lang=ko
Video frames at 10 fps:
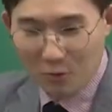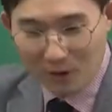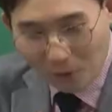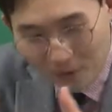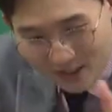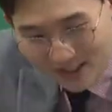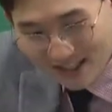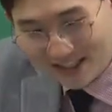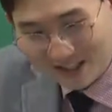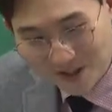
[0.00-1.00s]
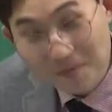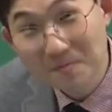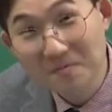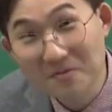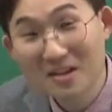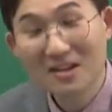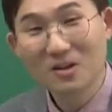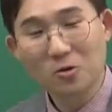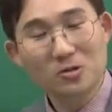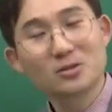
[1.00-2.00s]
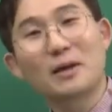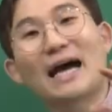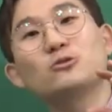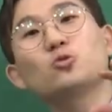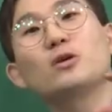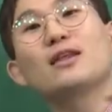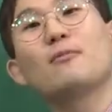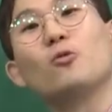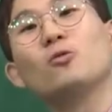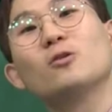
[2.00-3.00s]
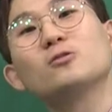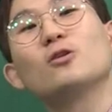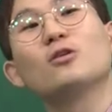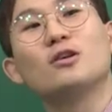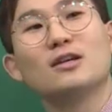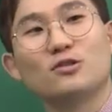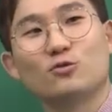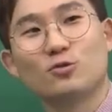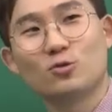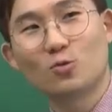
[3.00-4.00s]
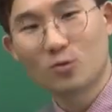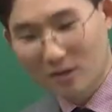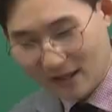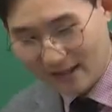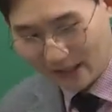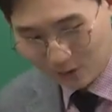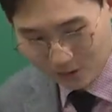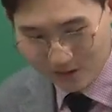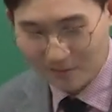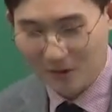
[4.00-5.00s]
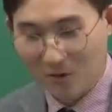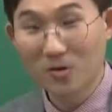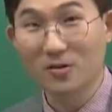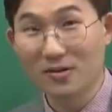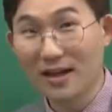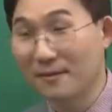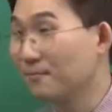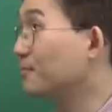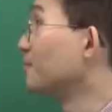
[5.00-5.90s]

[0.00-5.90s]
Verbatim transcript: 표가 너무 크잖니, 그죠? 그래서 선생님이 한쪽에 다 못 넣어서 두 쪽으로 이렇게 나눠서 지금 넣었는데,